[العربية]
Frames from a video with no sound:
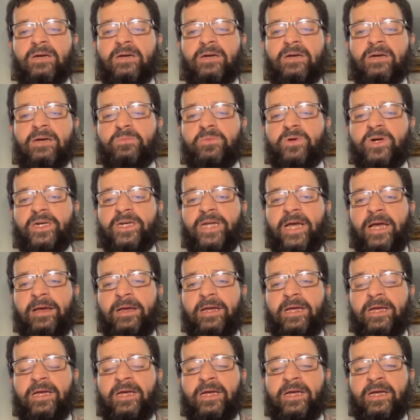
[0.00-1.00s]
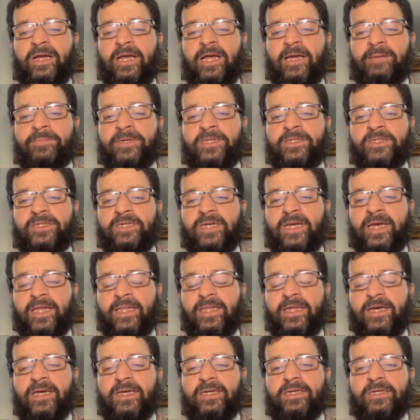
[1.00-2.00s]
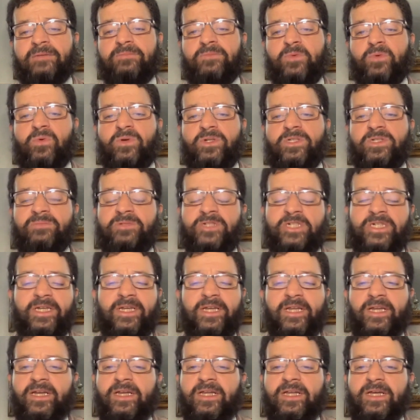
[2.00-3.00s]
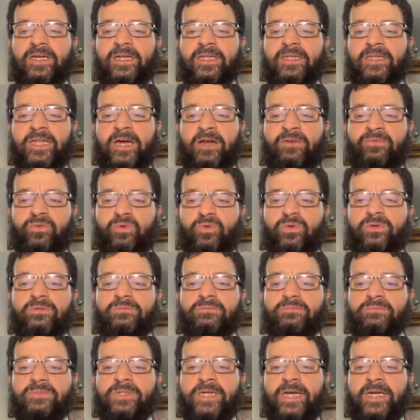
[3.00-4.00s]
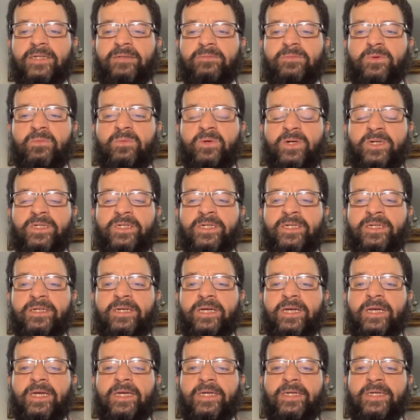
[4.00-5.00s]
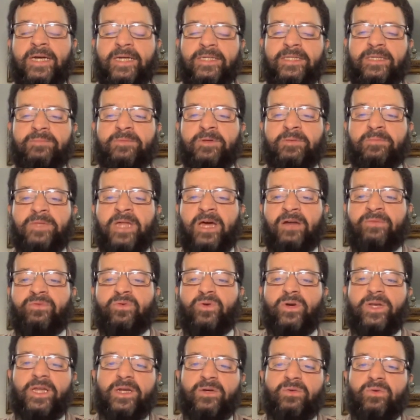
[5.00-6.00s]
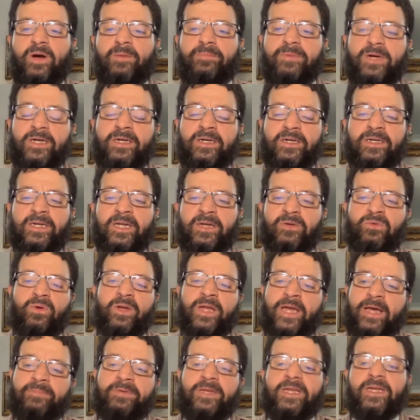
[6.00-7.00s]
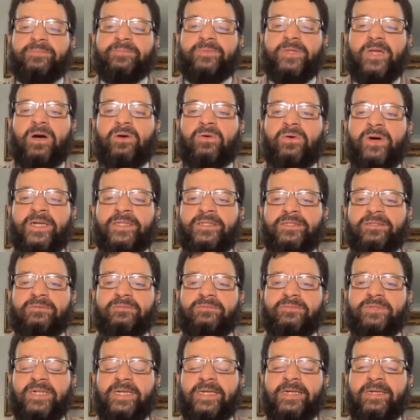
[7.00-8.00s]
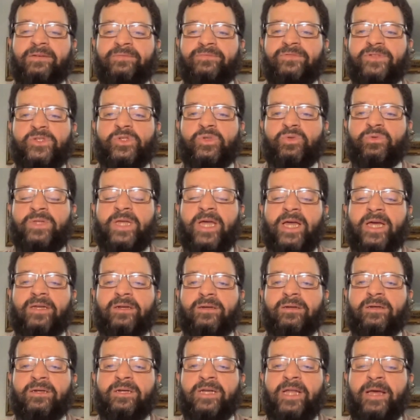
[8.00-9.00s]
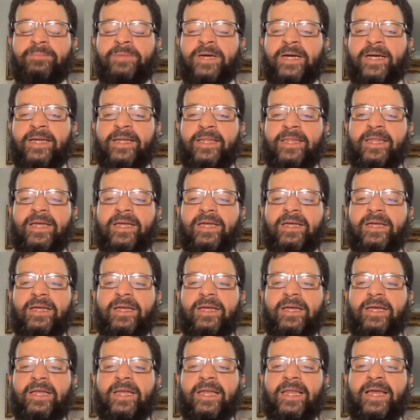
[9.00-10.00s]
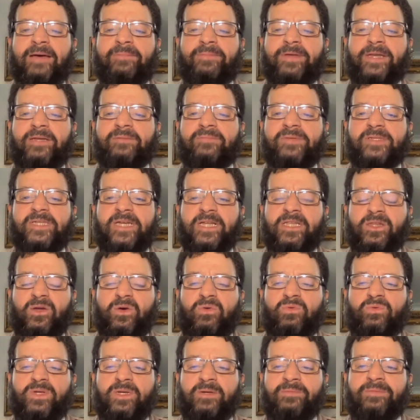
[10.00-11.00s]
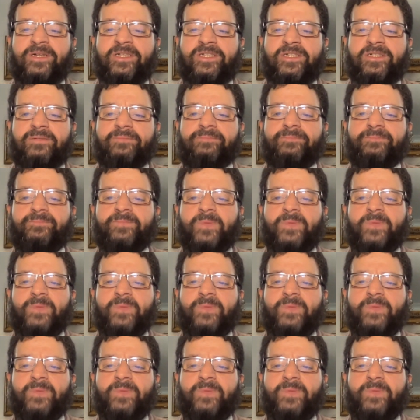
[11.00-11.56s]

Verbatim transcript: ممكن حمتي هذا ممكن يمشي للدارفور يعني ممكن يحتمي بدارفور لانه لانه القبيله نتاعو غادي يعني في السودان الاماكن هذه القبليه ما زالت قويه برشا